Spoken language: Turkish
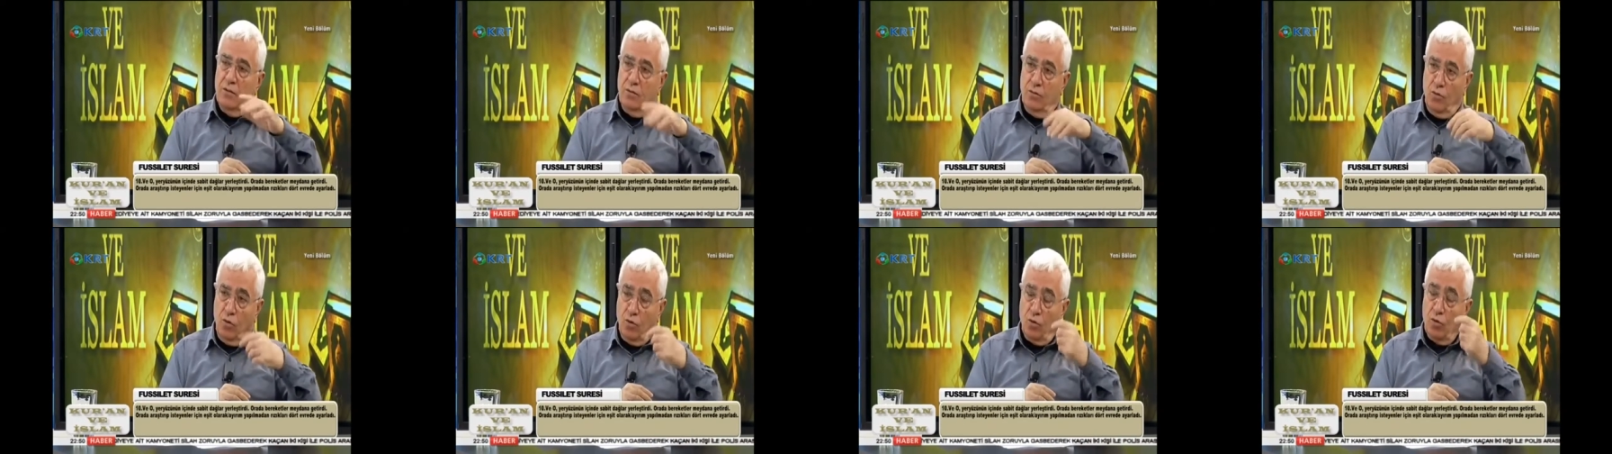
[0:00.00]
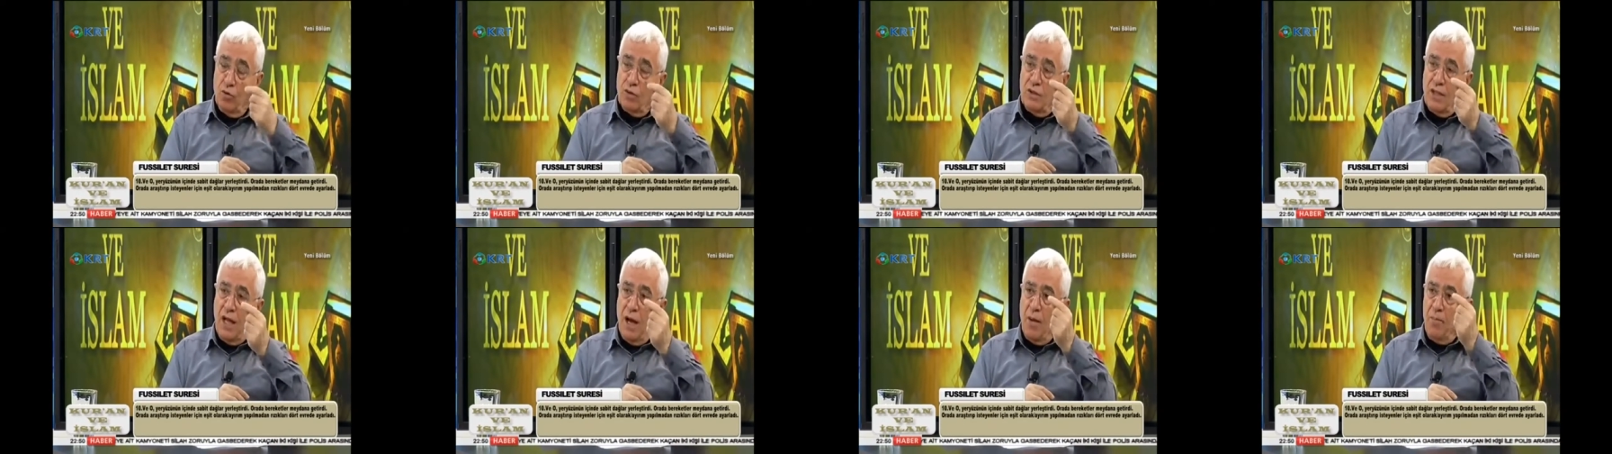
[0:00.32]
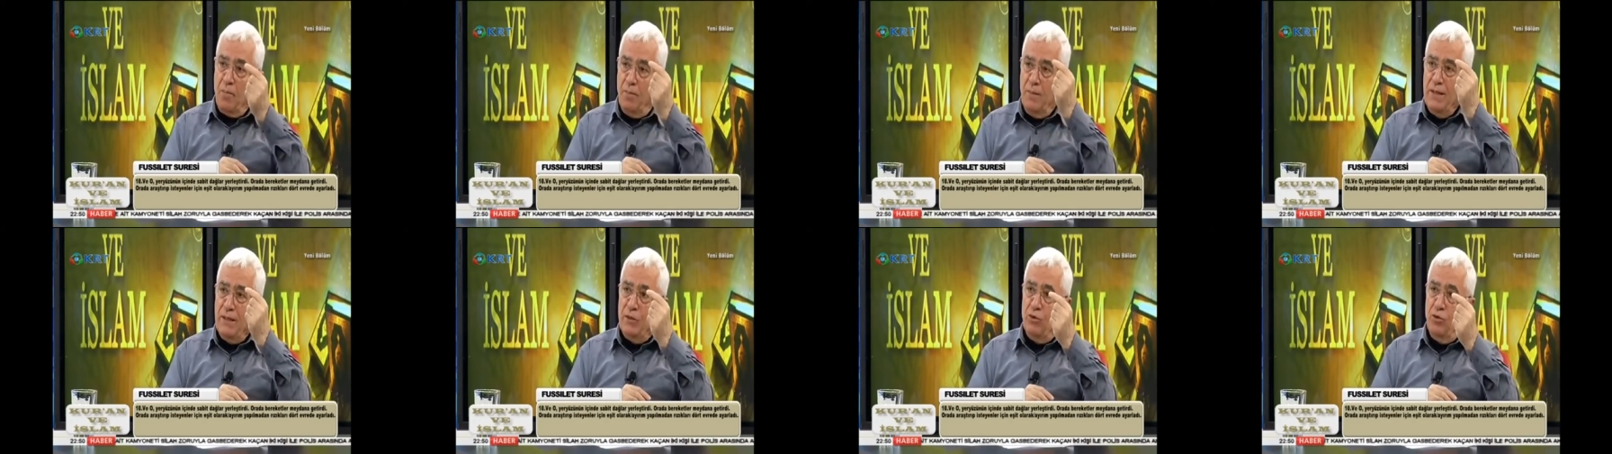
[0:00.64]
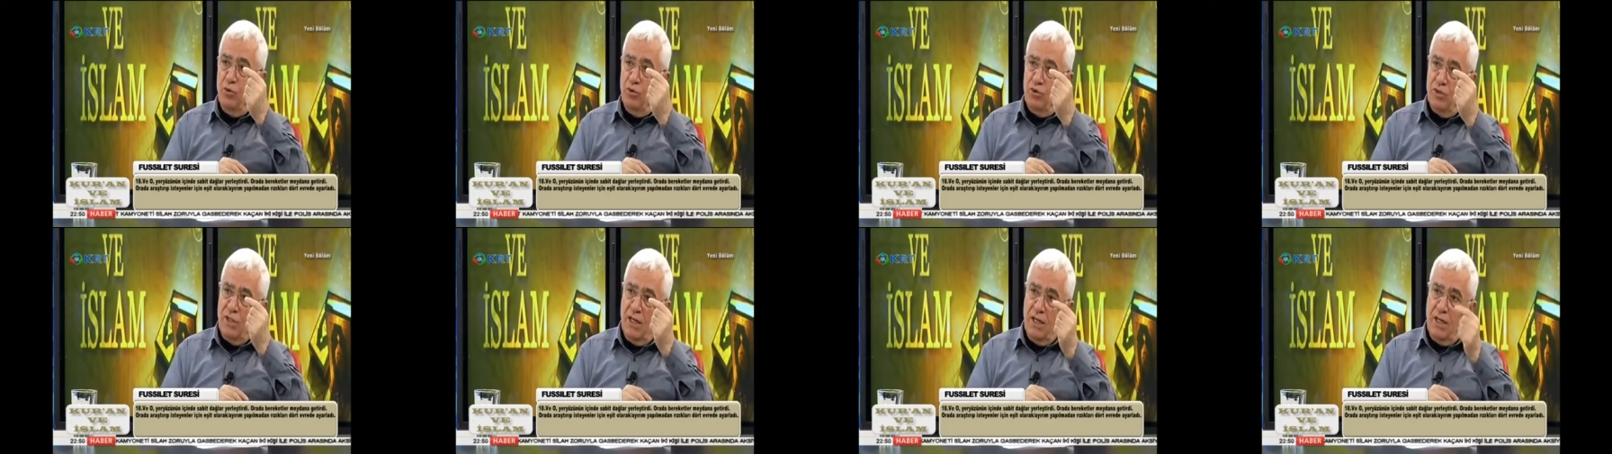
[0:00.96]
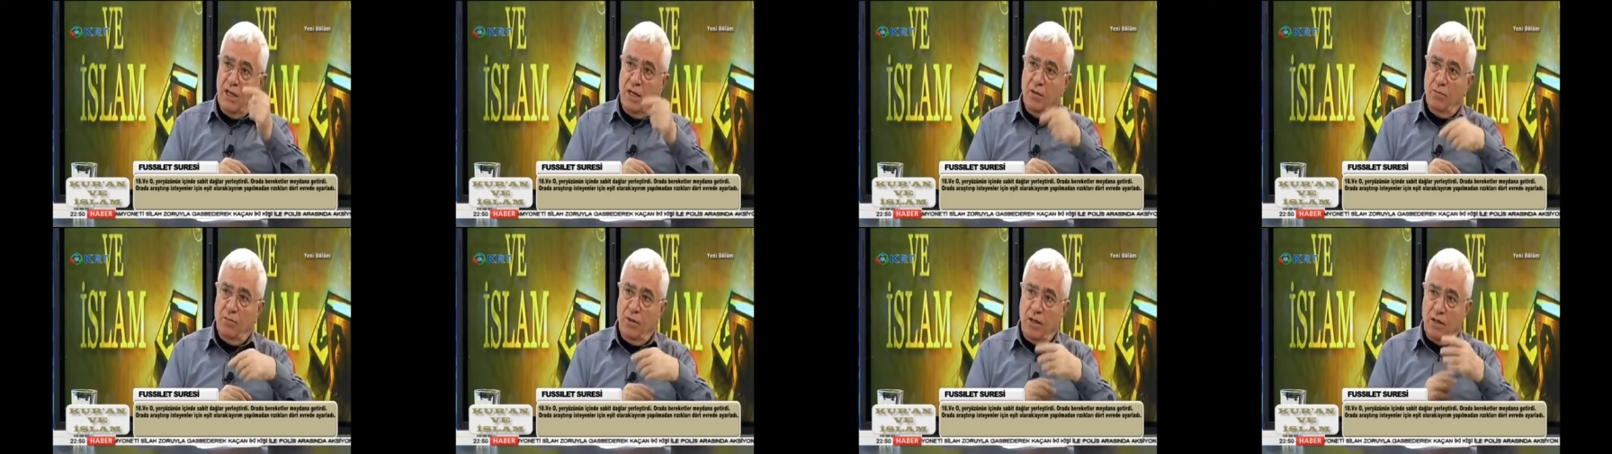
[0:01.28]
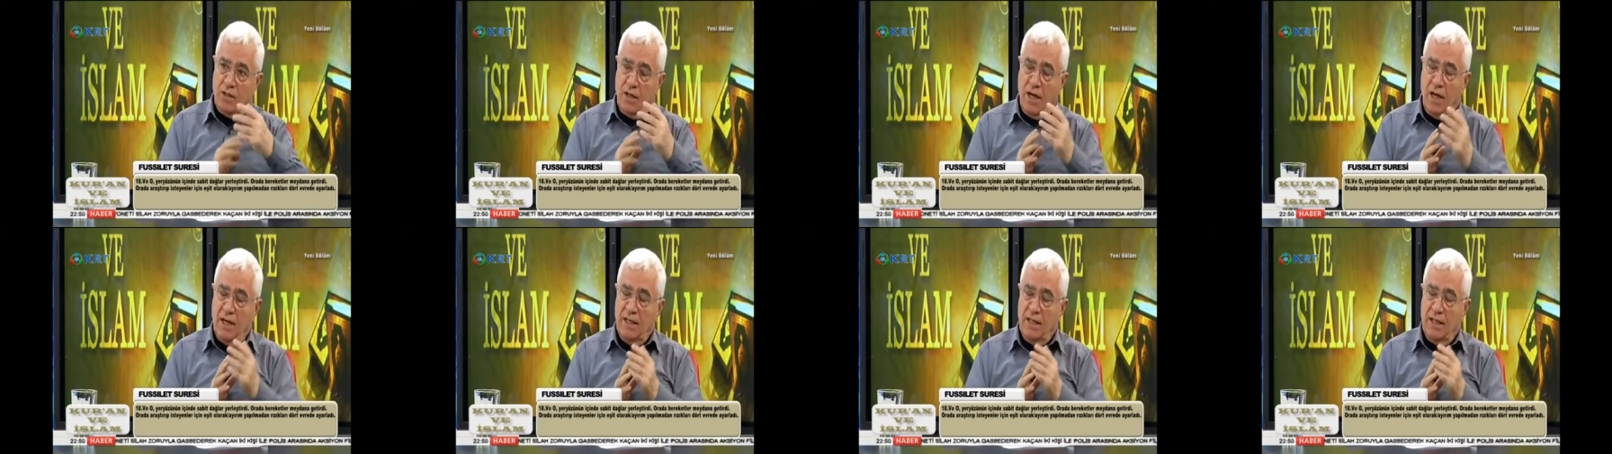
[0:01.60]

onu dappe diyor Cenab-ı Hak evet.